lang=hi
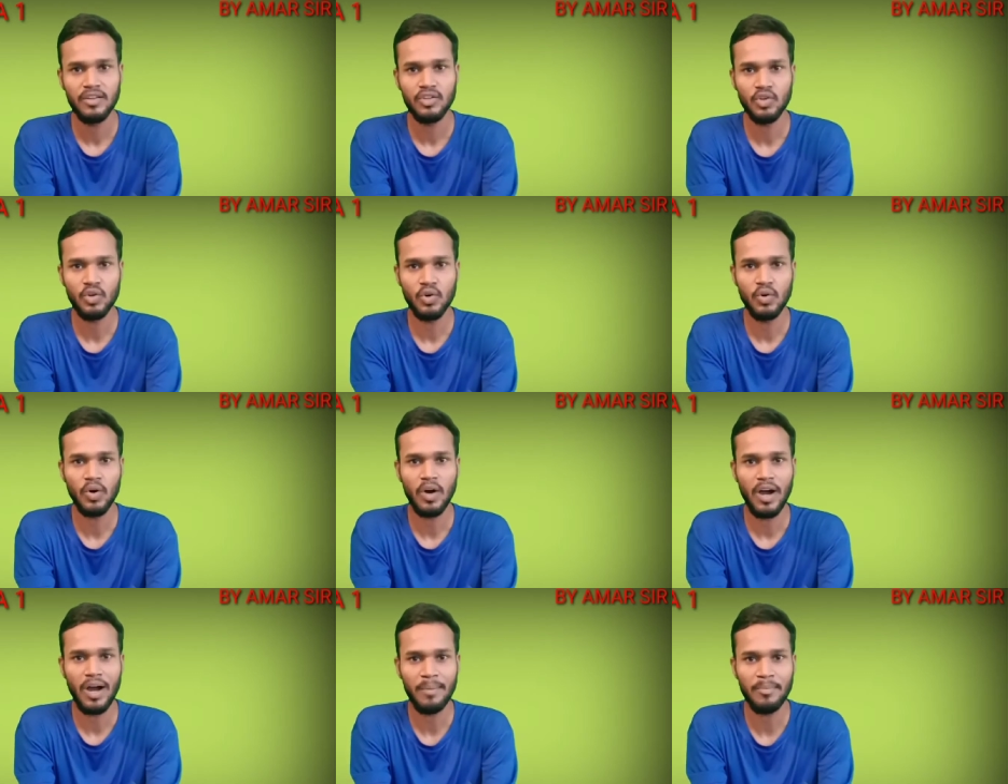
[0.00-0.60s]
तो
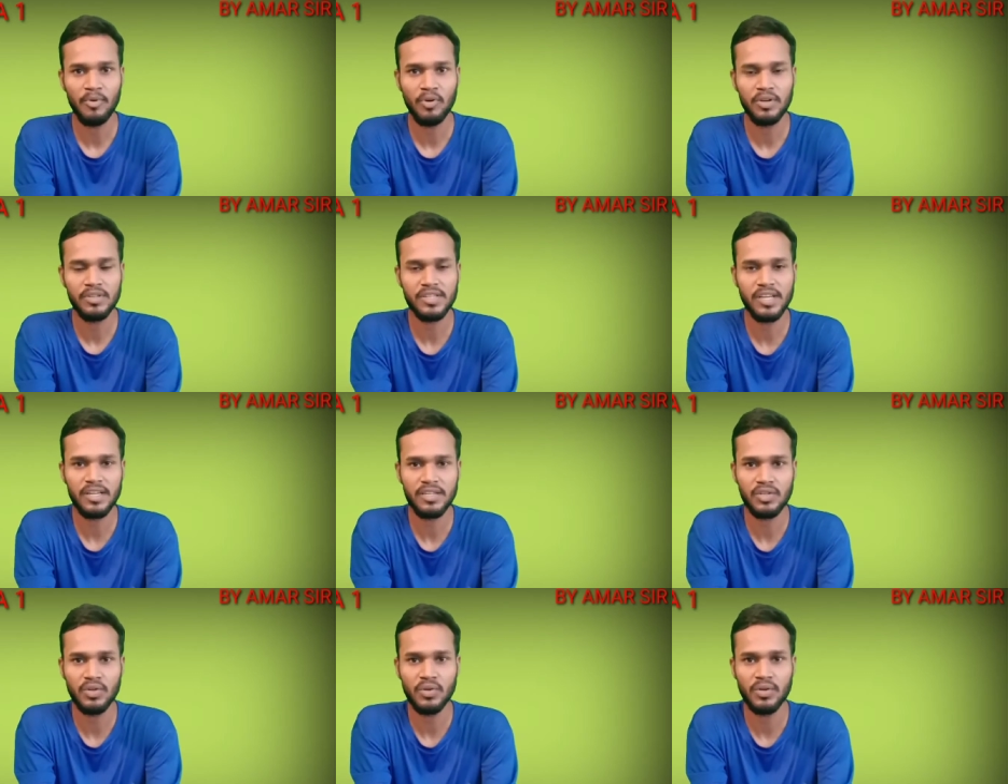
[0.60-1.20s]
आप लोगों
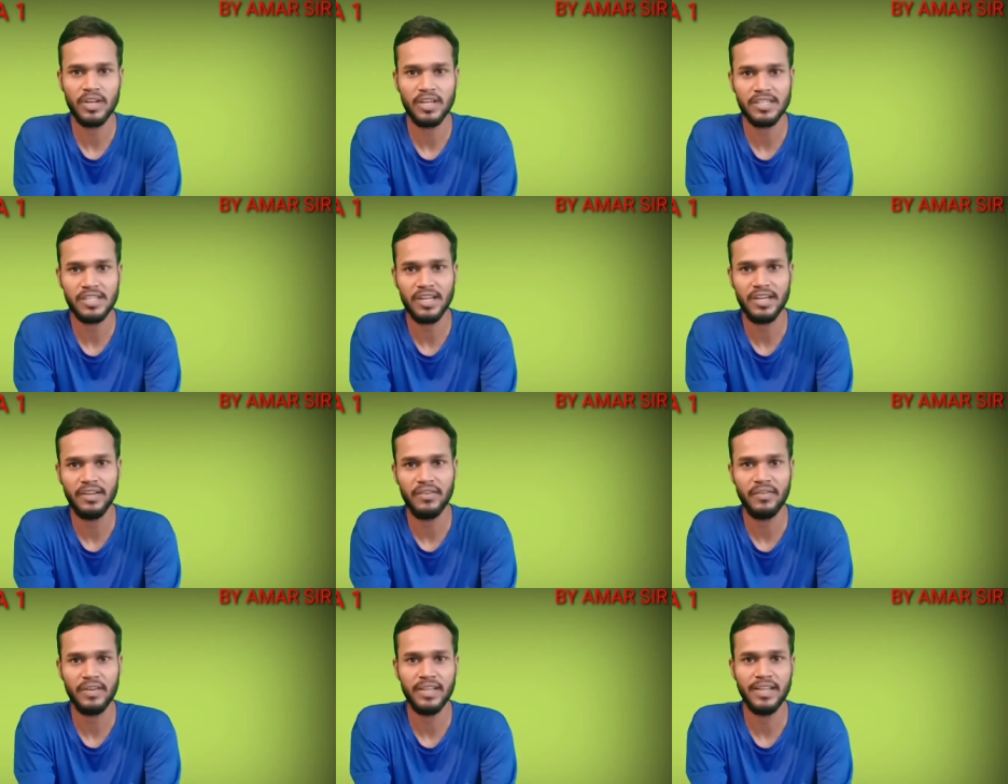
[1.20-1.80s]
से एक छोटा सा
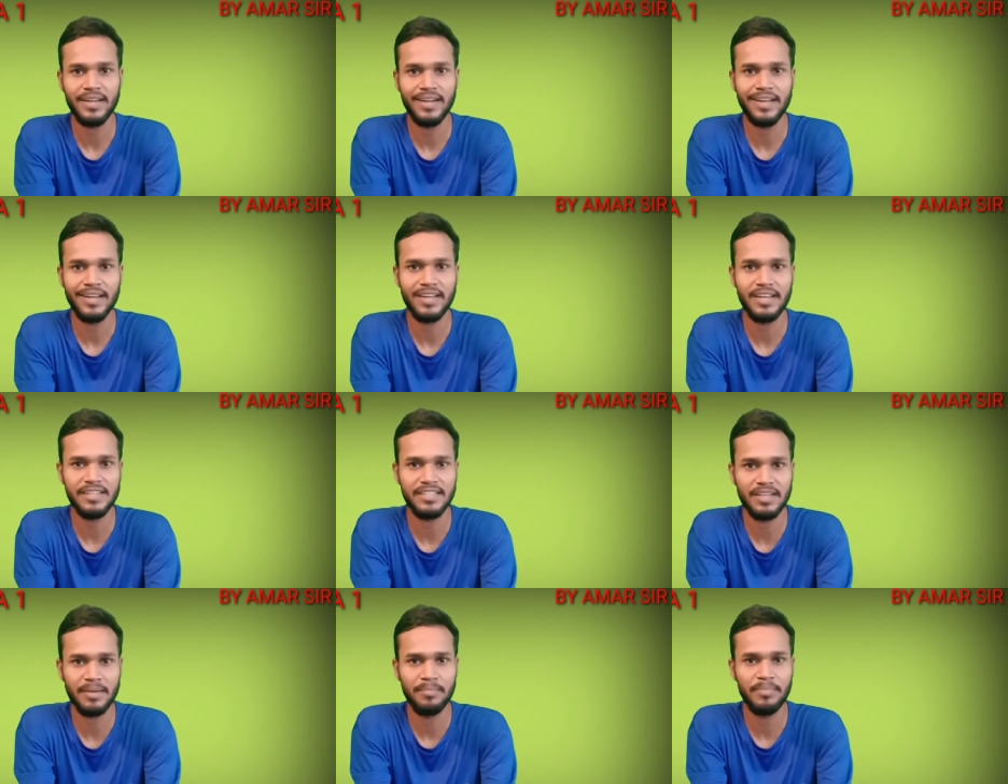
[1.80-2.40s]
निवेदन है
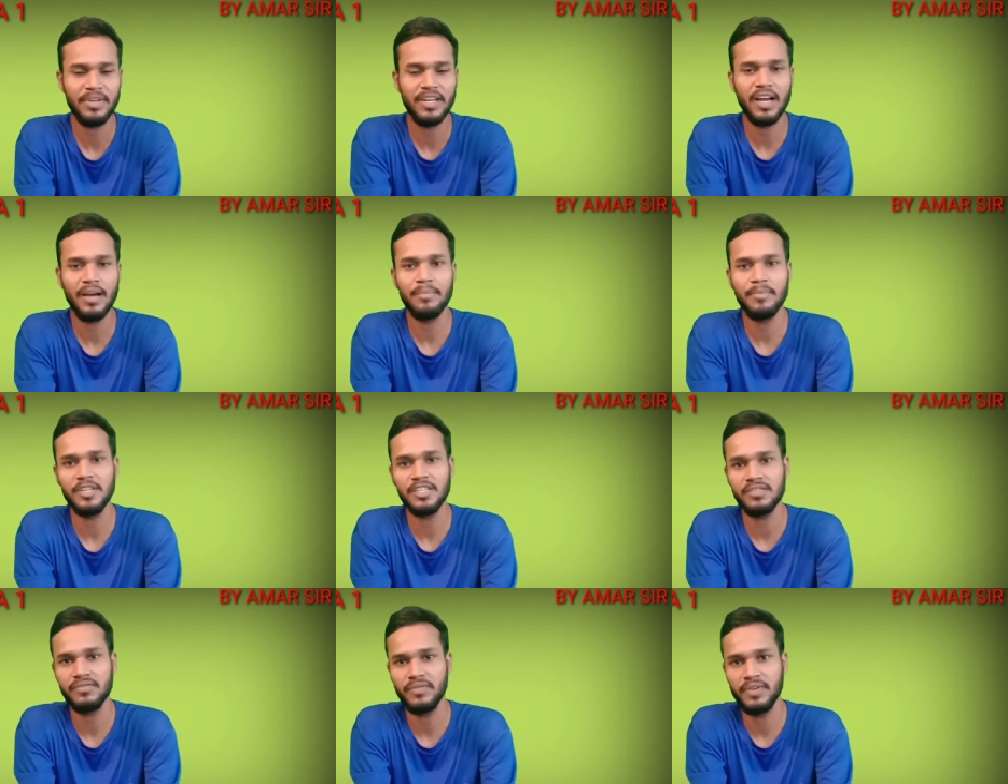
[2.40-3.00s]
कि जब भी आप
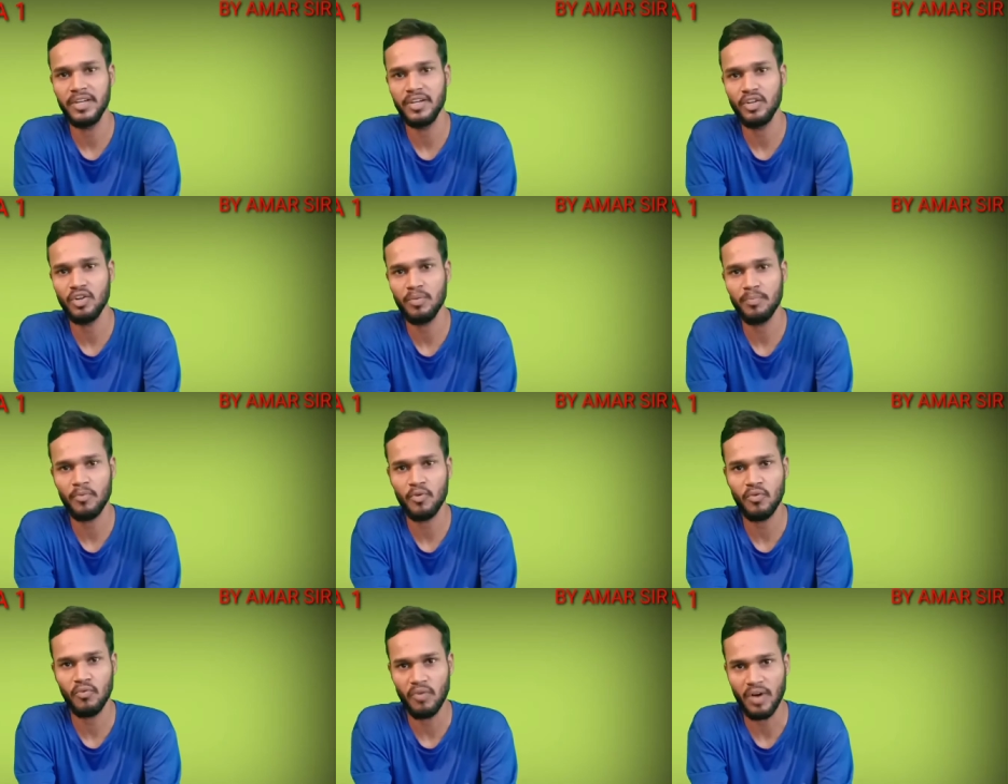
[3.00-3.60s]
इस वीडियो
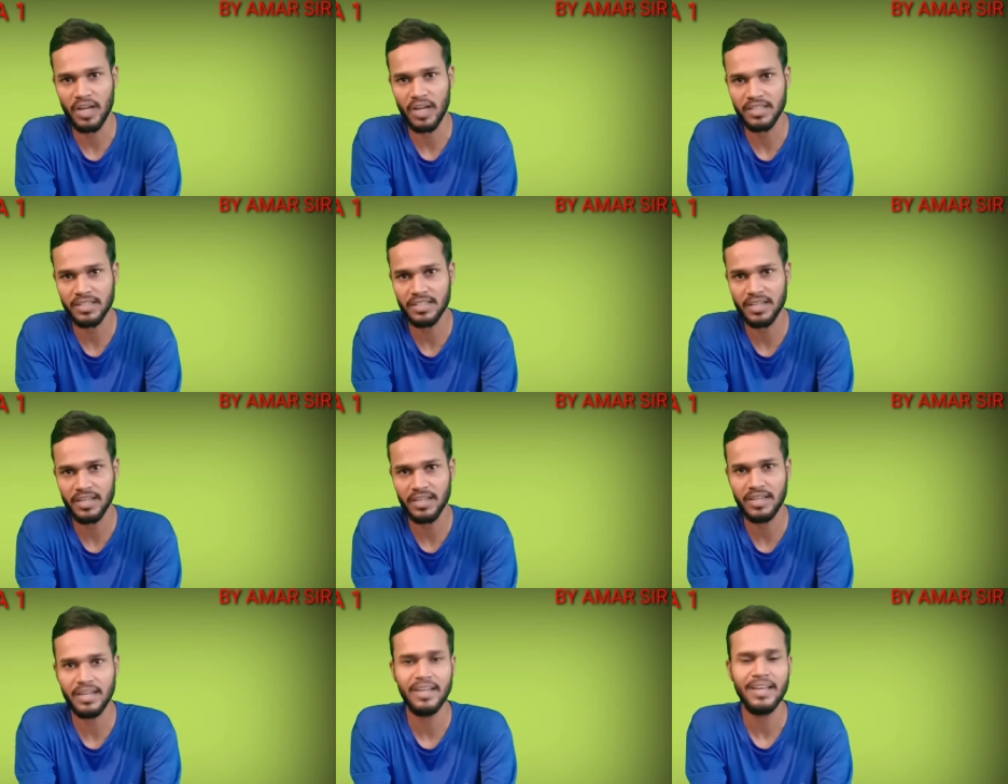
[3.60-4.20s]
को वॉच
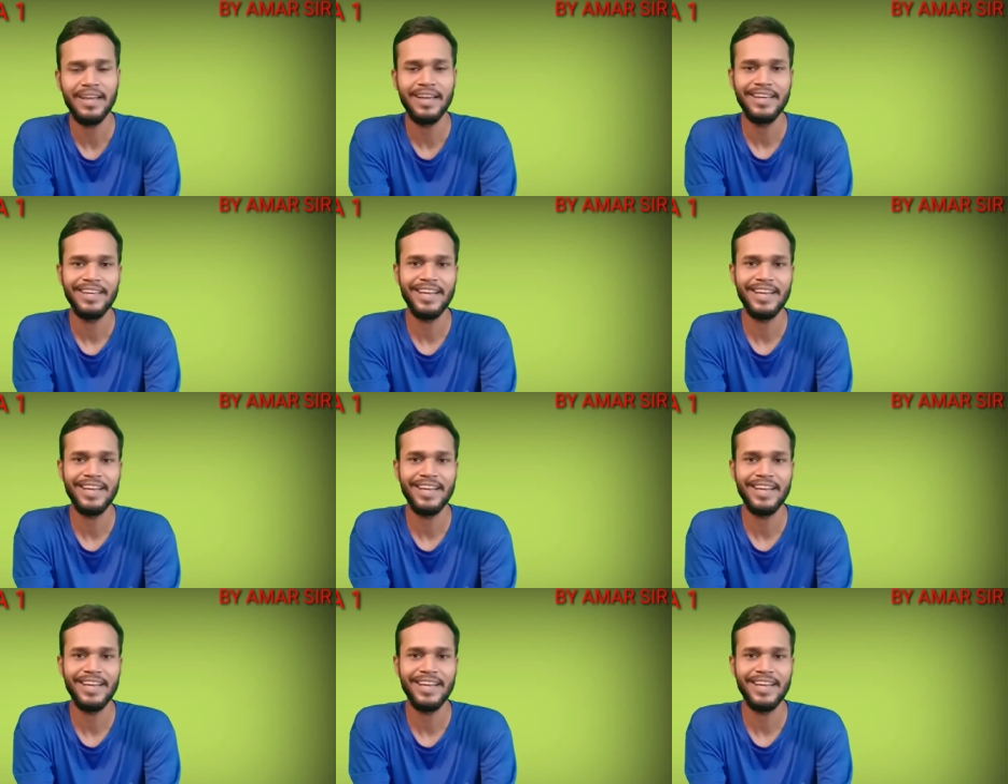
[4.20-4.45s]
करिए